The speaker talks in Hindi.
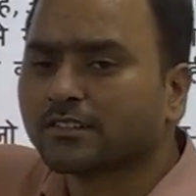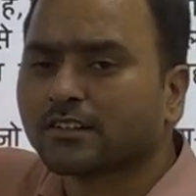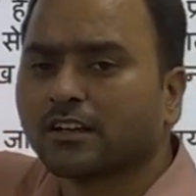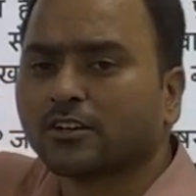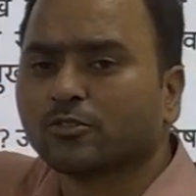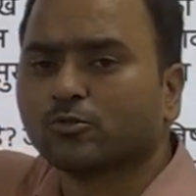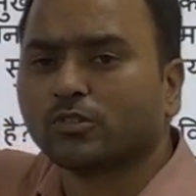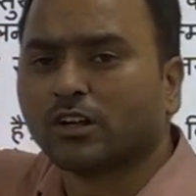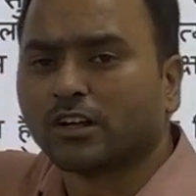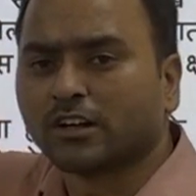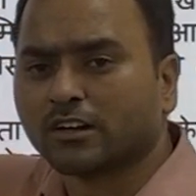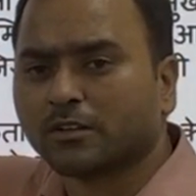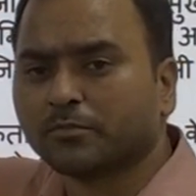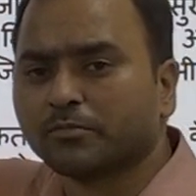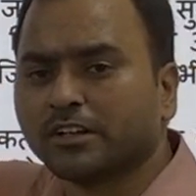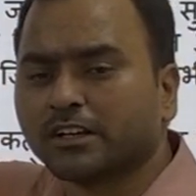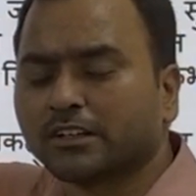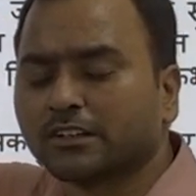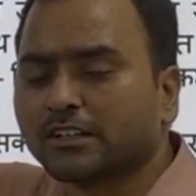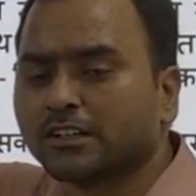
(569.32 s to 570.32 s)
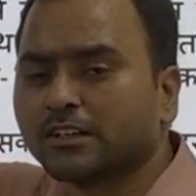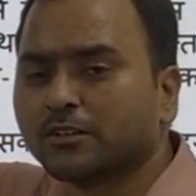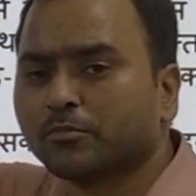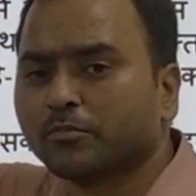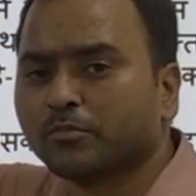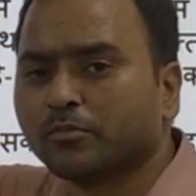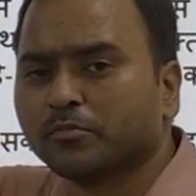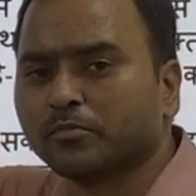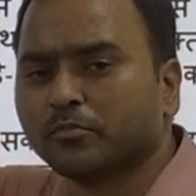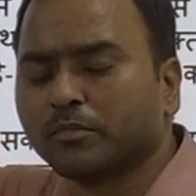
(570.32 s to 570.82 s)
का एक उदाहरण हम देखते
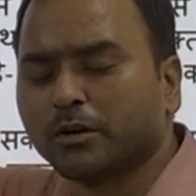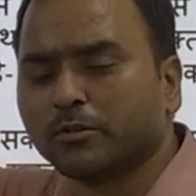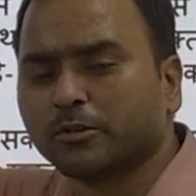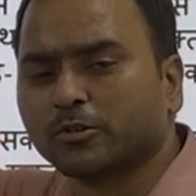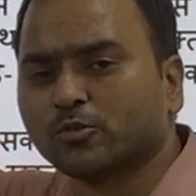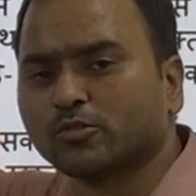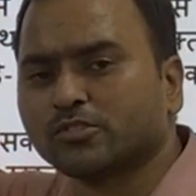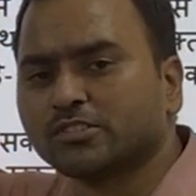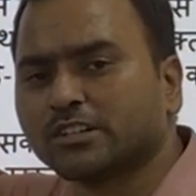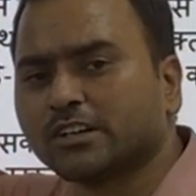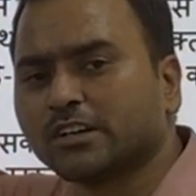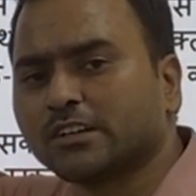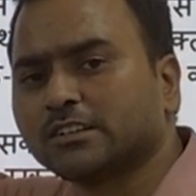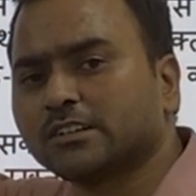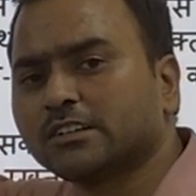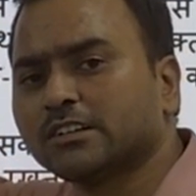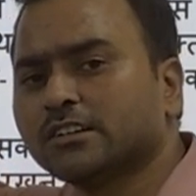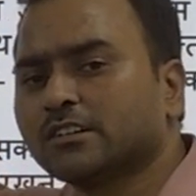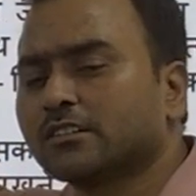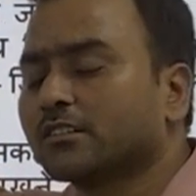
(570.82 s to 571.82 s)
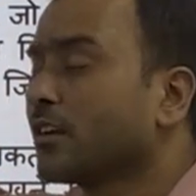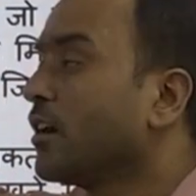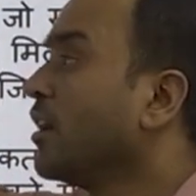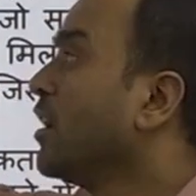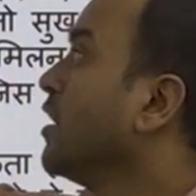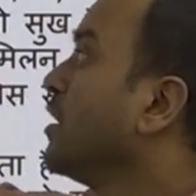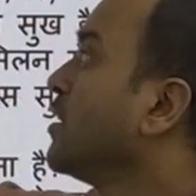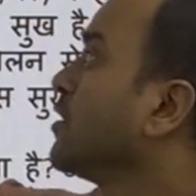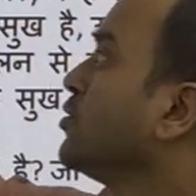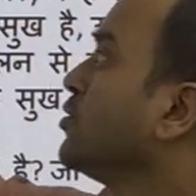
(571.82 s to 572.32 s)
हैं बाबा तुलसी कहते हैं राग